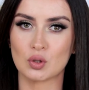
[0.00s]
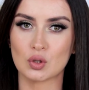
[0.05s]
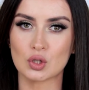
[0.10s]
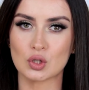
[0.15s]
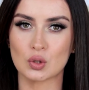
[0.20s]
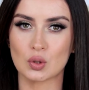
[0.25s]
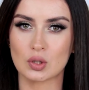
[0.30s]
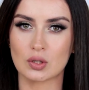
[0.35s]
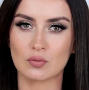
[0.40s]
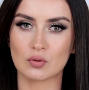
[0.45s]
но
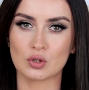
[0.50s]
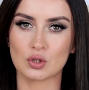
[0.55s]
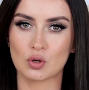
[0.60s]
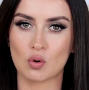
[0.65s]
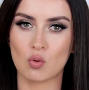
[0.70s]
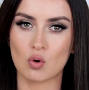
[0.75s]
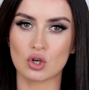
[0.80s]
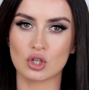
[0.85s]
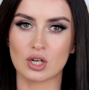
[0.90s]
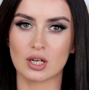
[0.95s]
что-то вот
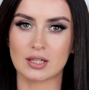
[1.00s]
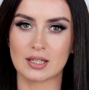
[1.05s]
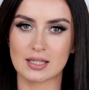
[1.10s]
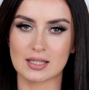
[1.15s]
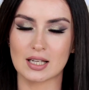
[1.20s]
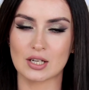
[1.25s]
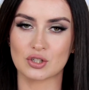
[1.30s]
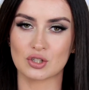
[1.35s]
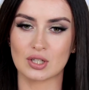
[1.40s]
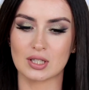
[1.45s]
схожее
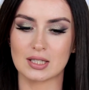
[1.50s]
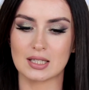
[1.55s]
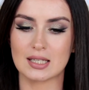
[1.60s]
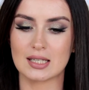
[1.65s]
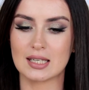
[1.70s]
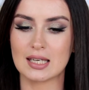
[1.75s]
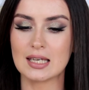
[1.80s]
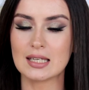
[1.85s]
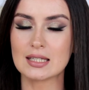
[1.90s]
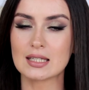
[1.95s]
однозначно
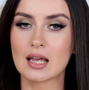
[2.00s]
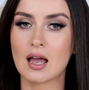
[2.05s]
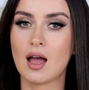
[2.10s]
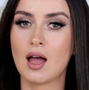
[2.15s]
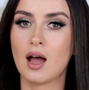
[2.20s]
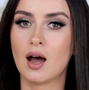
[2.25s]
здесь есть.